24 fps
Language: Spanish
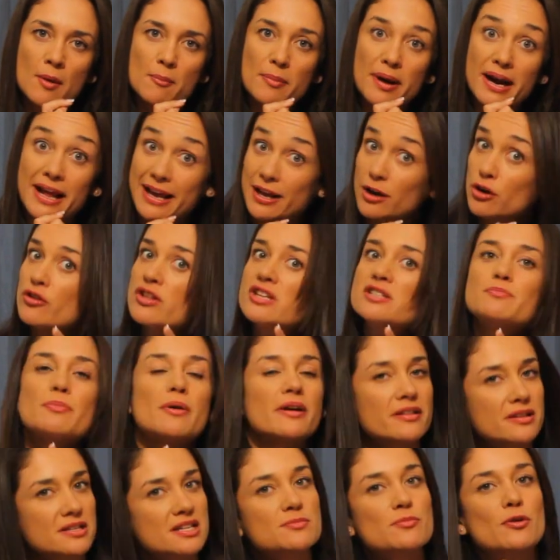Para que no
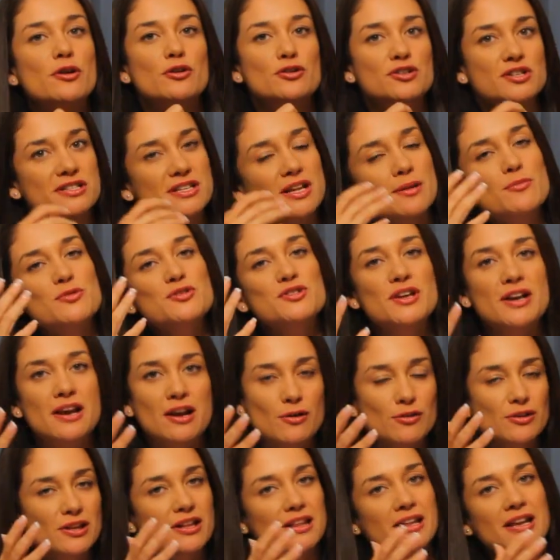desperdices, bueno, si estamos en
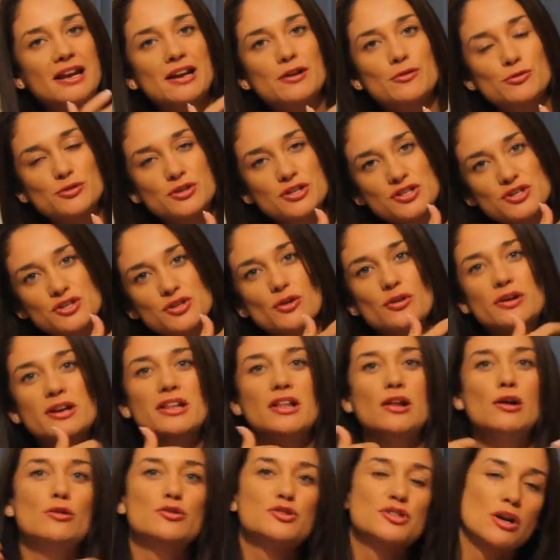la onda de la nutrición y
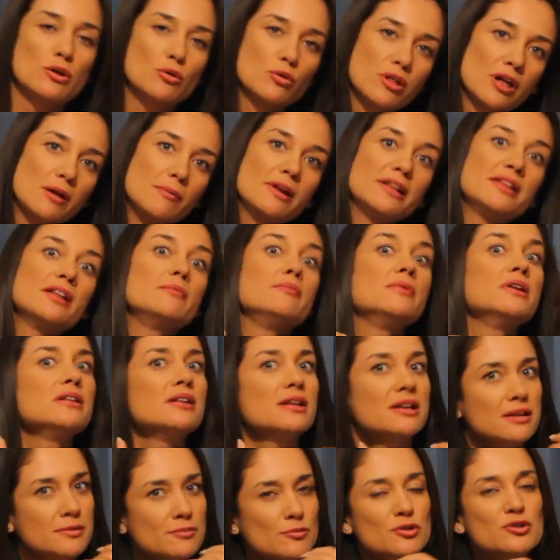de lo saludable, también
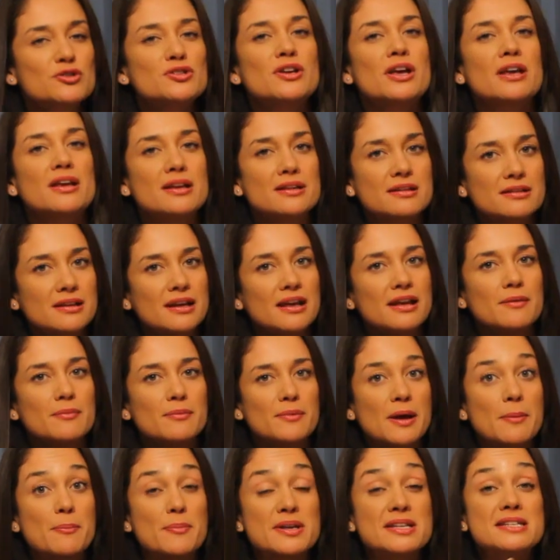tenemos que
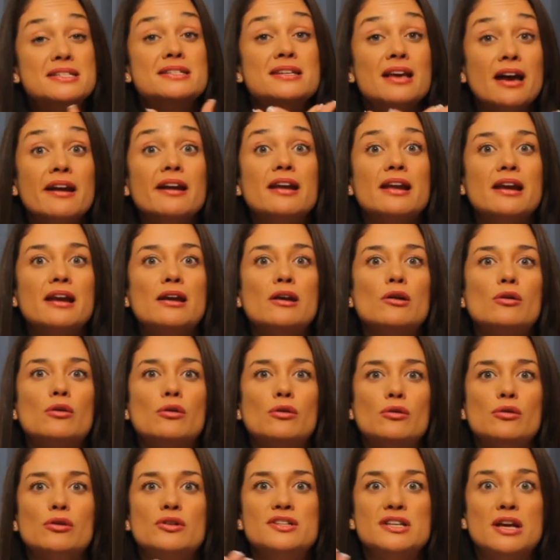pensar en
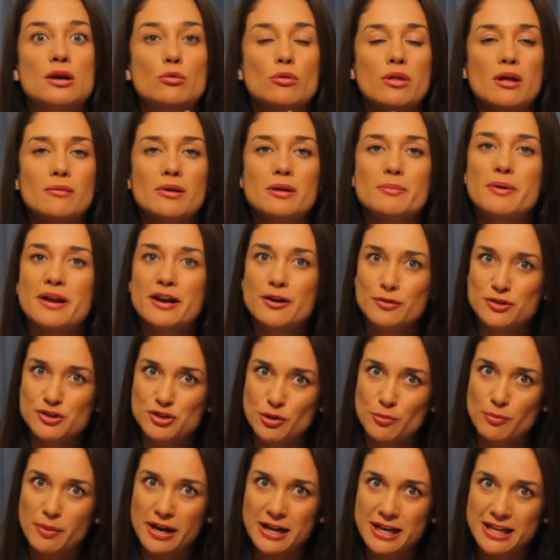lo saludable para
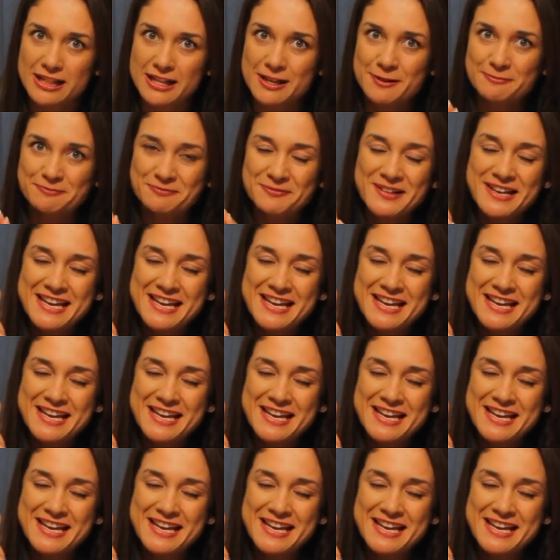nuestro planeta.